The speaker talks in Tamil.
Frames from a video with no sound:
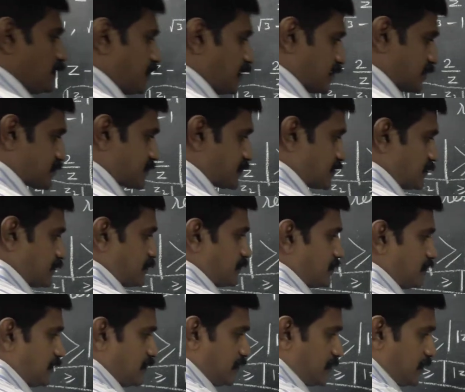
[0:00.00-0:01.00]
நெக்ஸ்ட்டு
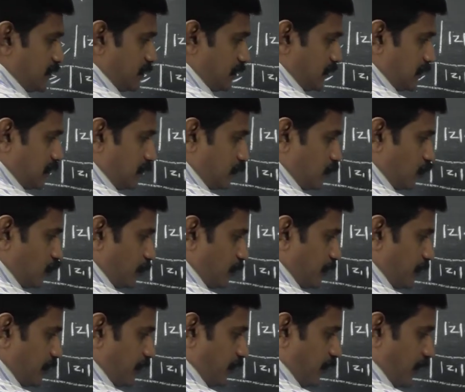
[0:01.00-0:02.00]
இந்த மூணு
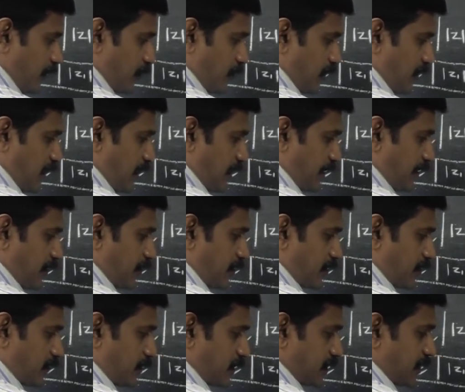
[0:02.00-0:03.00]
பேரும் ஃபார்முலா லாக்
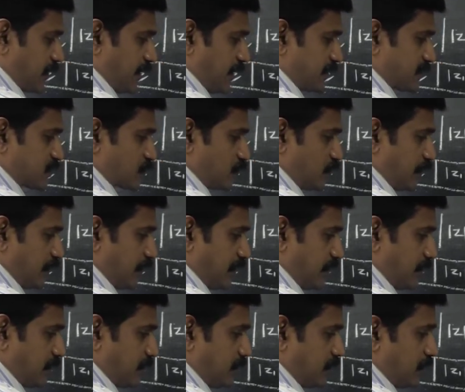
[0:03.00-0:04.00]
ஆகிடுவானுங்க பாருங்கள் ஏ
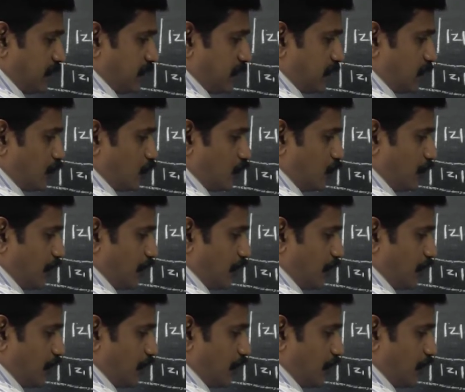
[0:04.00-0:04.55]
ஸ்கொயர் டூ